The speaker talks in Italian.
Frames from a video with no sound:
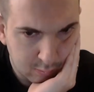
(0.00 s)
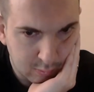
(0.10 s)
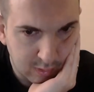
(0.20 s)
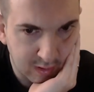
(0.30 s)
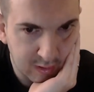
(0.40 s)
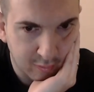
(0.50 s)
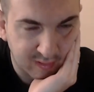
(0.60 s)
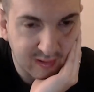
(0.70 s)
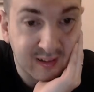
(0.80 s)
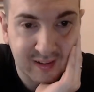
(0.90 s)
chi non
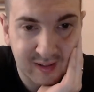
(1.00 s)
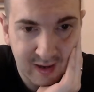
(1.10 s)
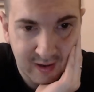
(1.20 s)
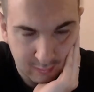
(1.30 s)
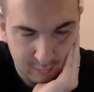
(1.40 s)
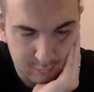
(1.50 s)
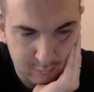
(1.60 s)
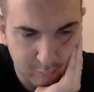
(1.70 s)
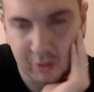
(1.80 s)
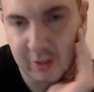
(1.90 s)
si schiera.
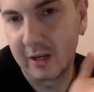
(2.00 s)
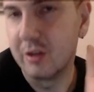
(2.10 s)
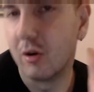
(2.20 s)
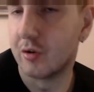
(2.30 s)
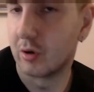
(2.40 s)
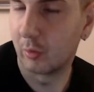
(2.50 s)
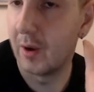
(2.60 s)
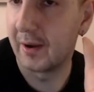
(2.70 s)
Vuol dire io odio la guerra,